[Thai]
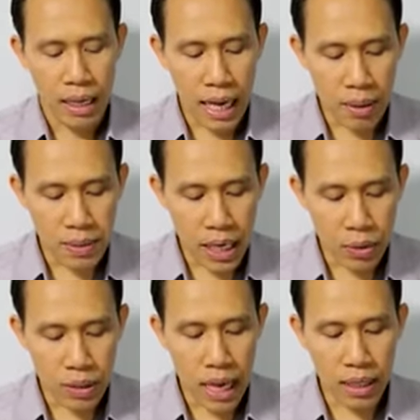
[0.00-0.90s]
งานรับใช้
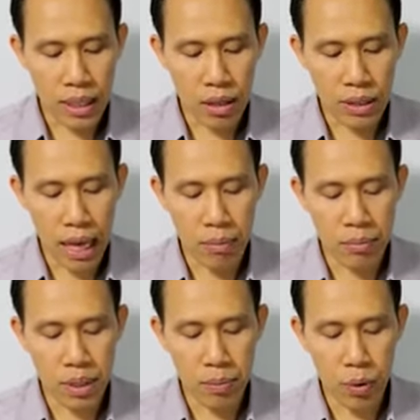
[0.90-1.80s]
ทุกอย่างที่เรา
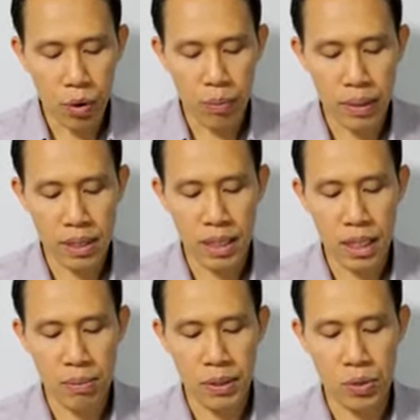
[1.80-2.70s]
ทำเพื่อโปรงเป็นสิ่ง
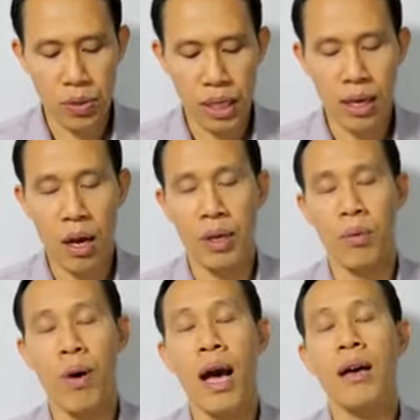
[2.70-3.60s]
ที่พิสูจน์ให้เรา
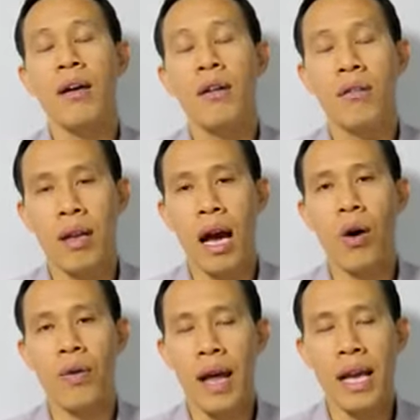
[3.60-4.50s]
เห็นว่าเรา
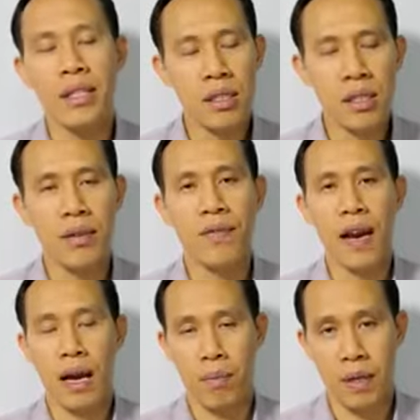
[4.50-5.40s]
ได้เชื่อ
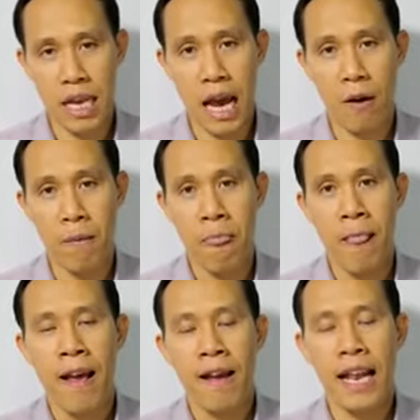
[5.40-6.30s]
ฟังพระเจ้า
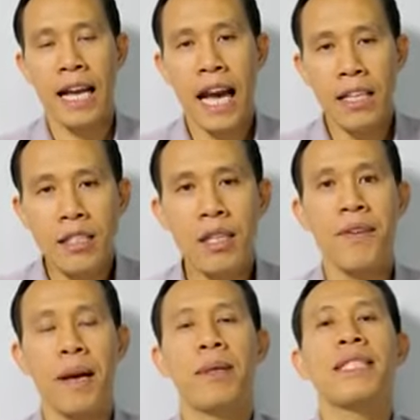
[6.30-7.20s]
และการเชื่อ
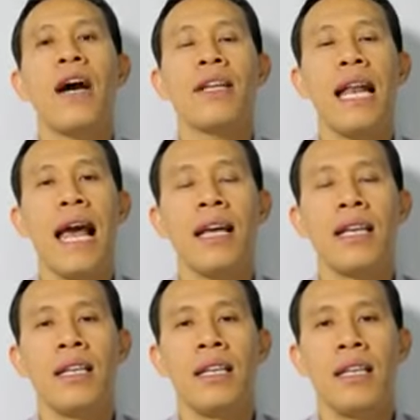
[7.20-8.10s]
ฟังพระเจ้านี่แหละ
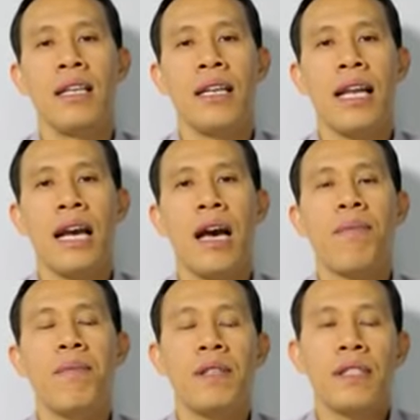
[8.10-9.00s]
นะครับ
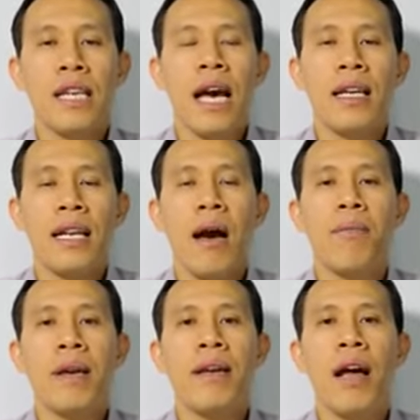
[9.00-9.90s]
จะทำให้